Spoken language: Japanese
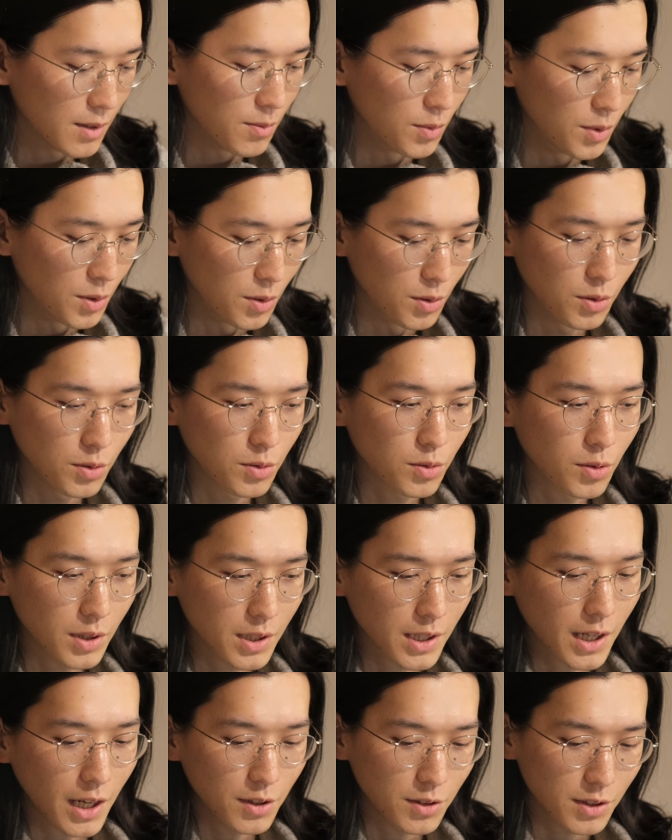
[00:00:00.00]
もう本当
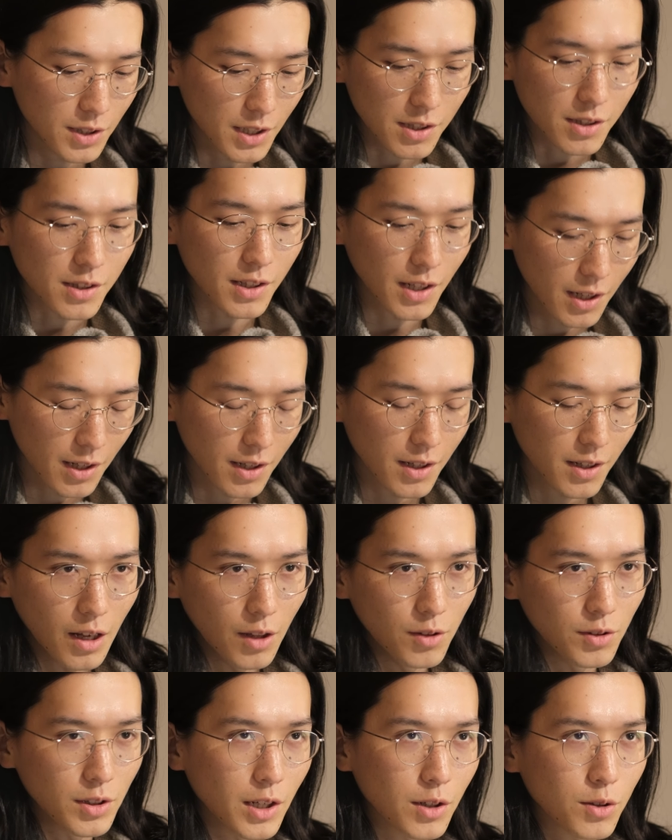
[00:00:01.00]
に軽いですね
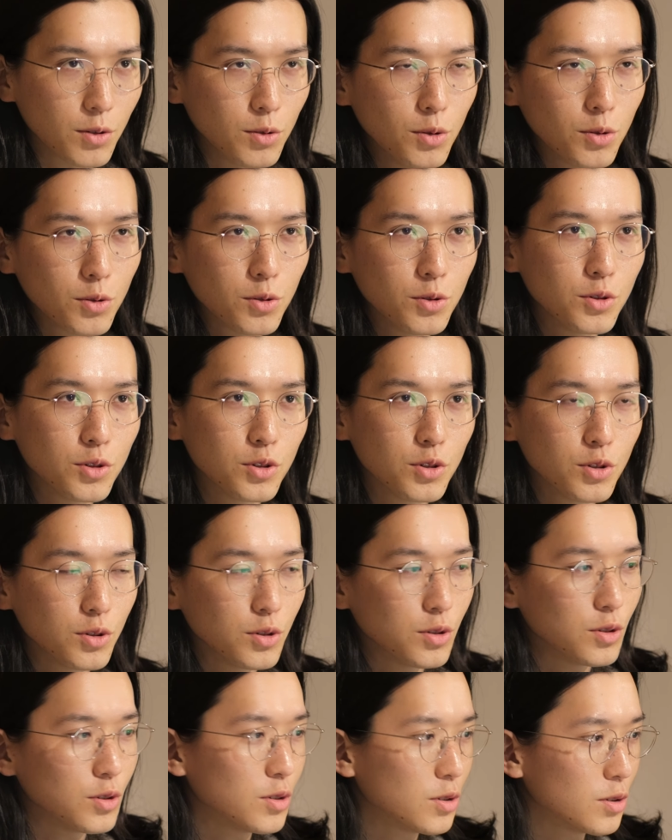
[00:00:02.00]
あの
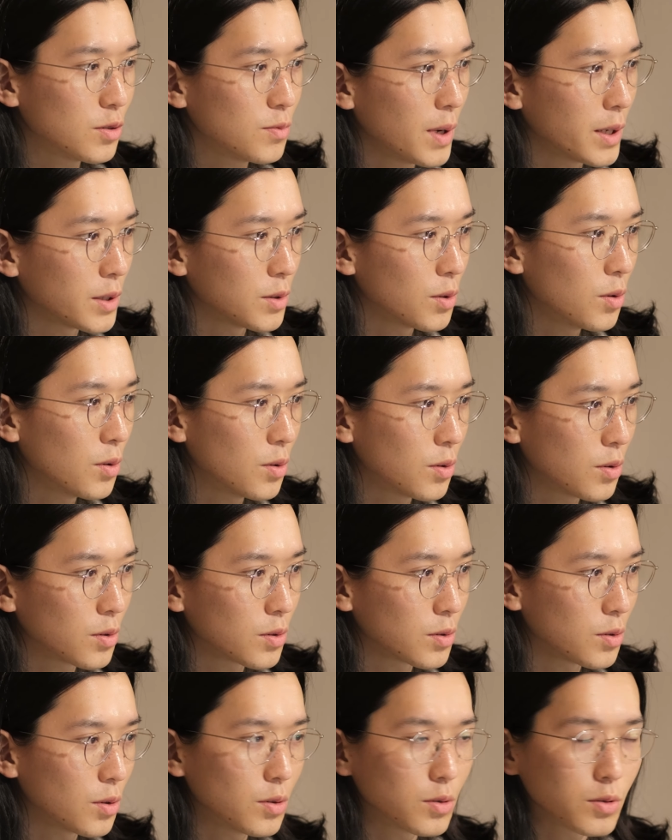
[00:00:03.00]
164、まあ、
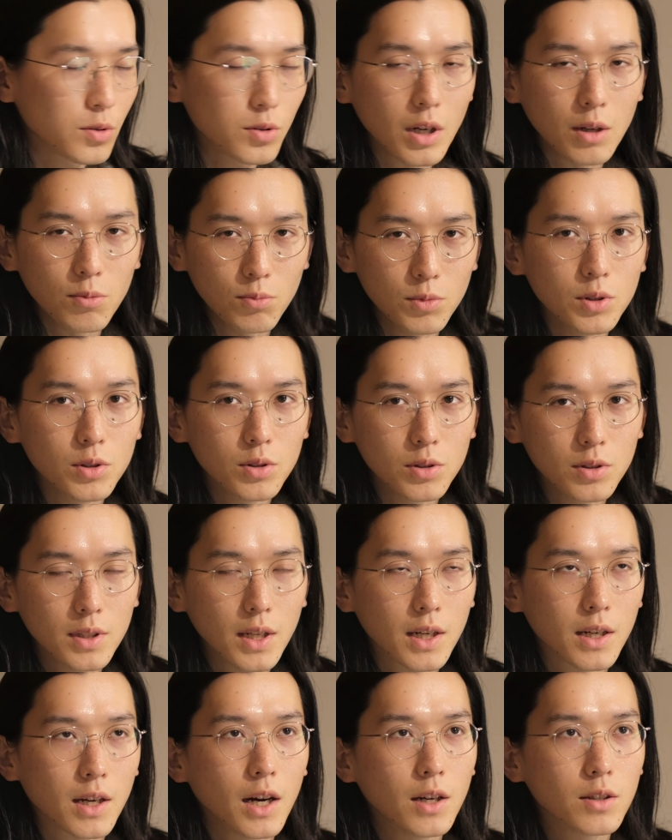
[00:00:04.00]
4g
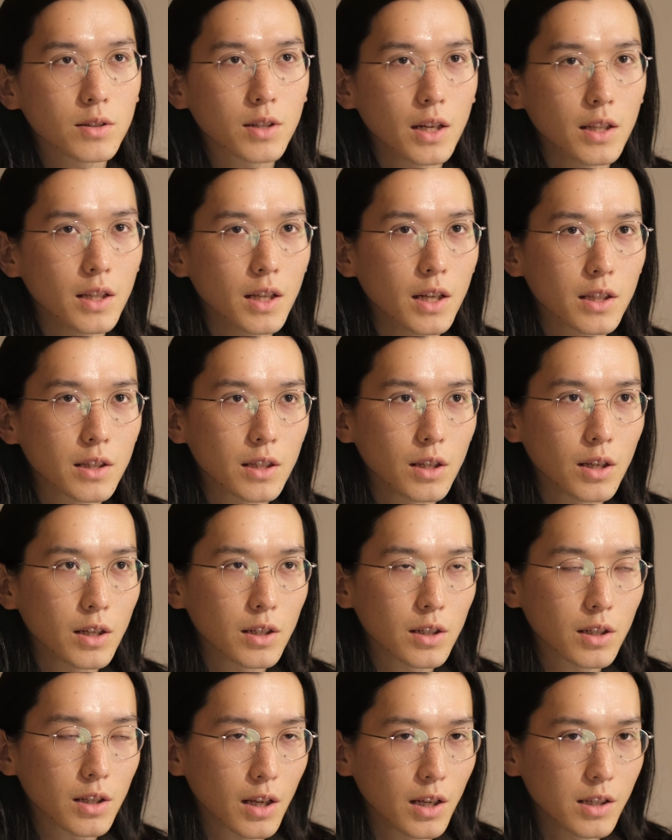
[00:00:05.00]
なんかあるかなって
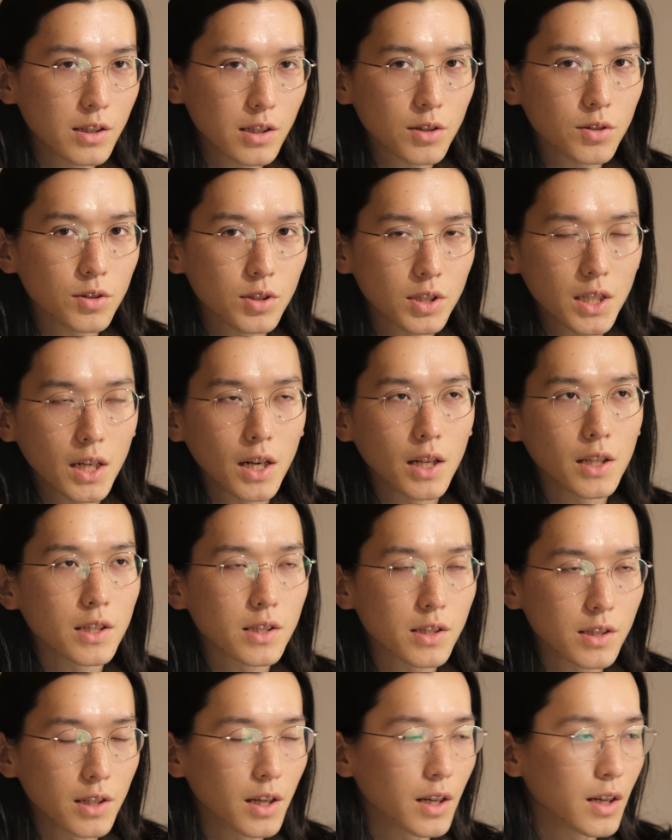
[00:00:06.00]
検索したらで
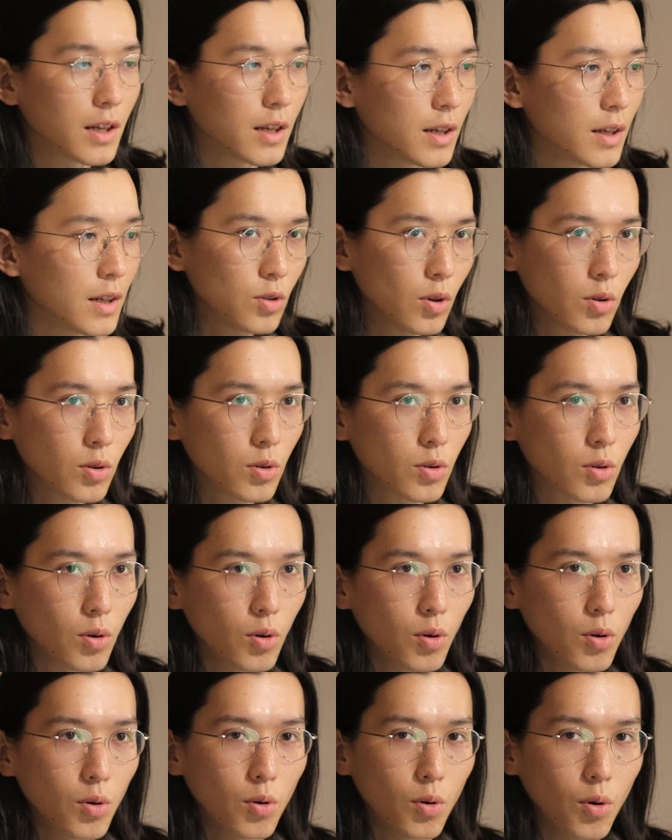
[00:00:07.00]
すねちょっ
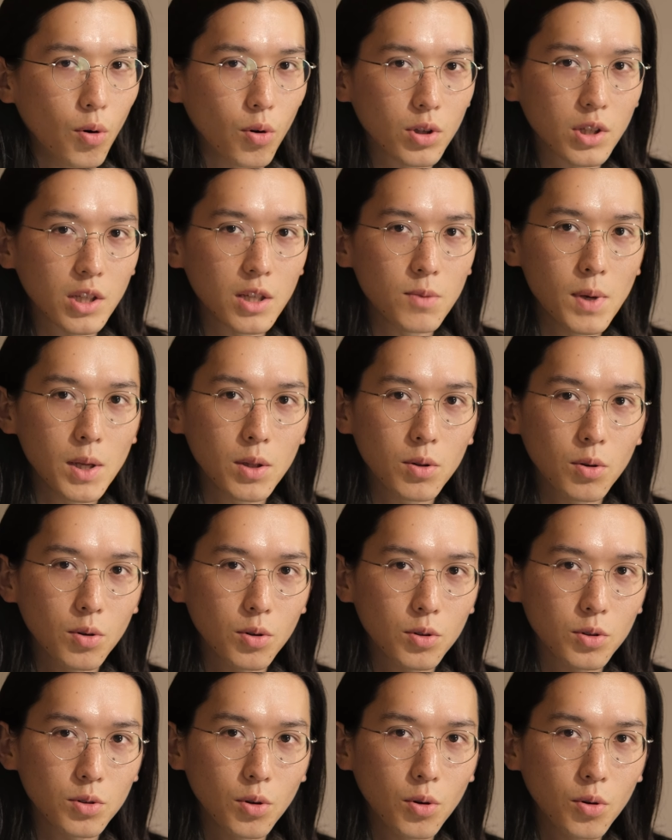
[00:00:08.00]
と大きめ
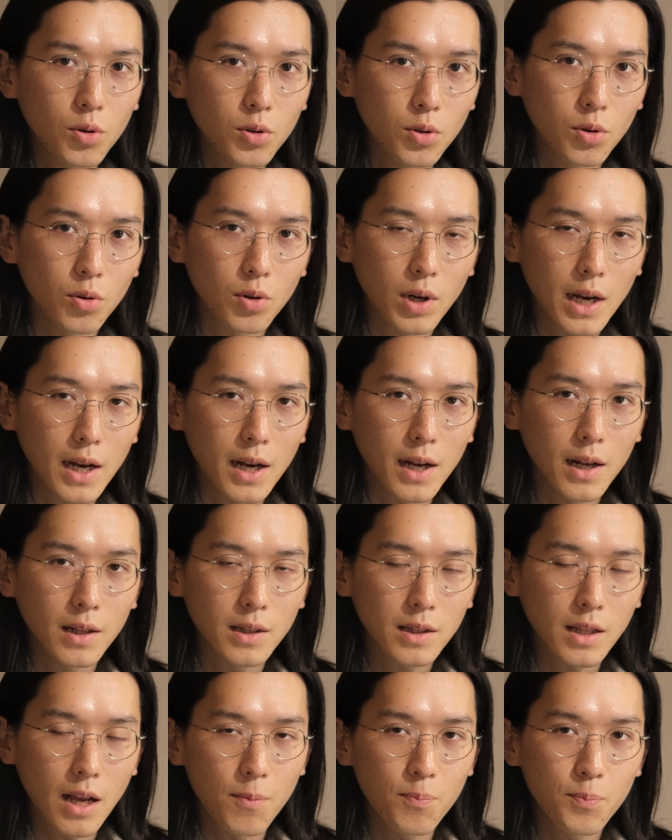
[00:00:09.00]
の容量が
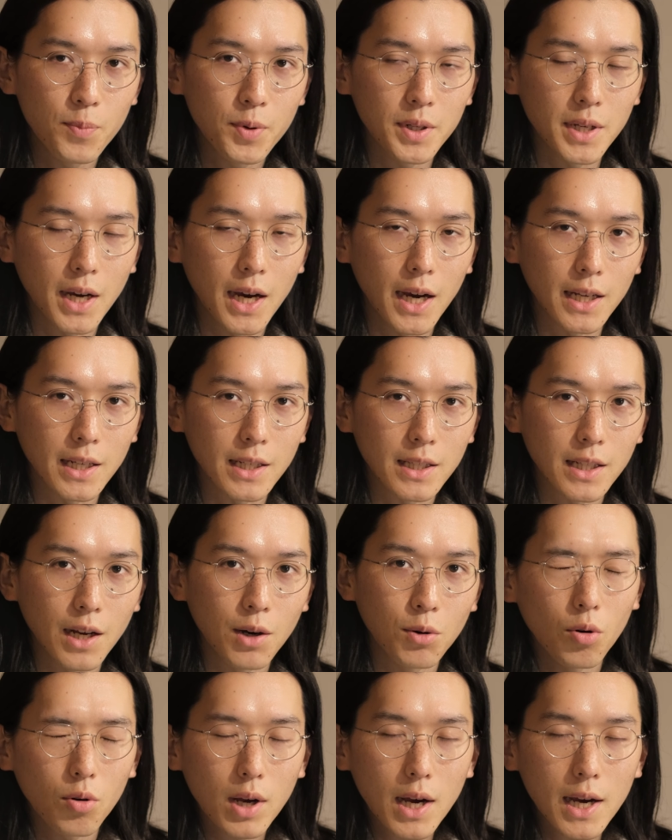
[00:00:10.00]
たっぷり入っ
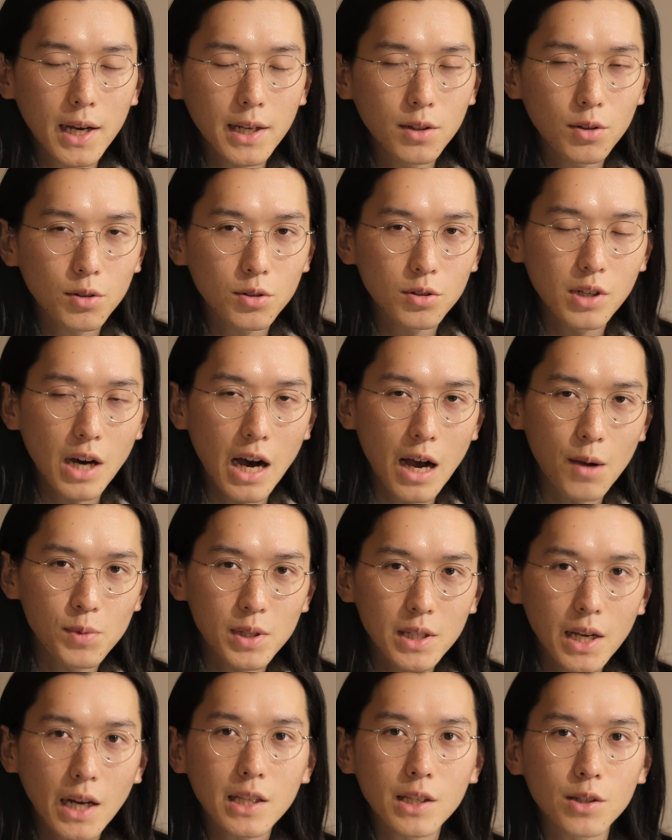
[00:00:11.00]
たお買い得歯
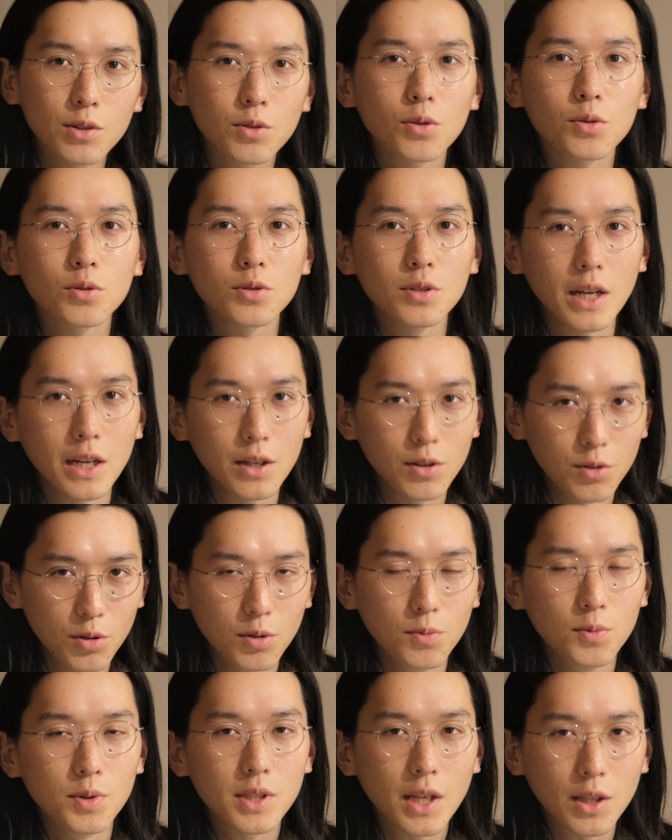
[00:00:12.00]
磨き粉ぐらいの
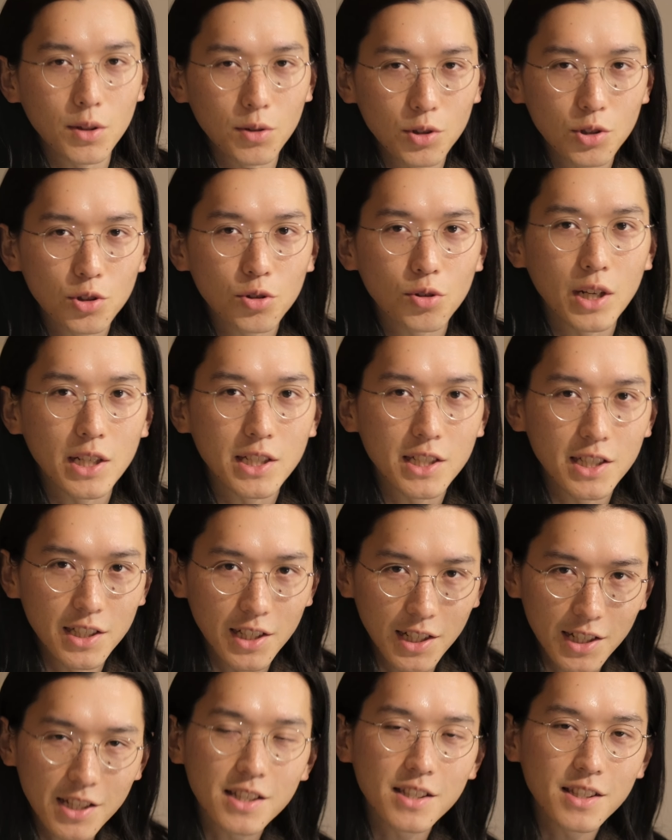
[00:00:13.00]
重さと一緒らしい
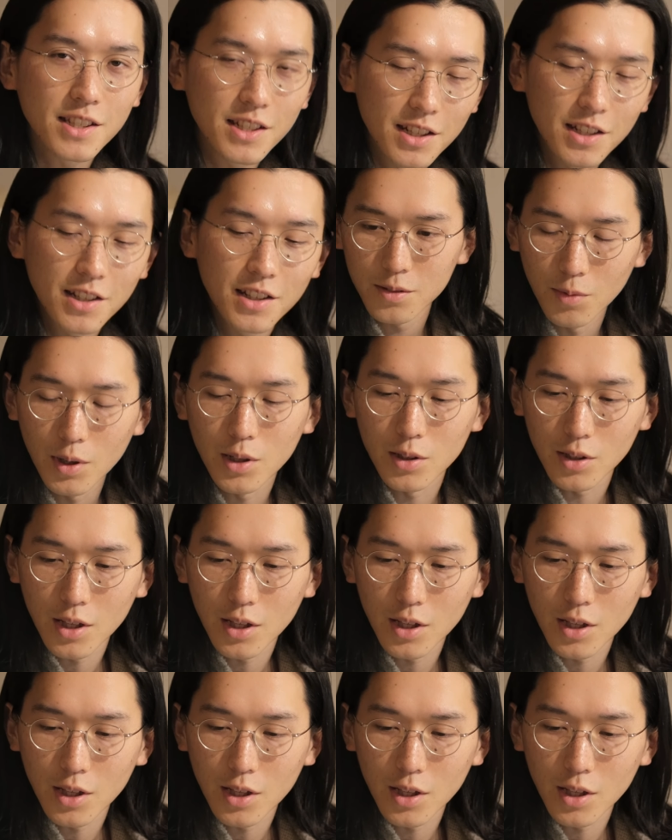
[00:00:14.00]
ですま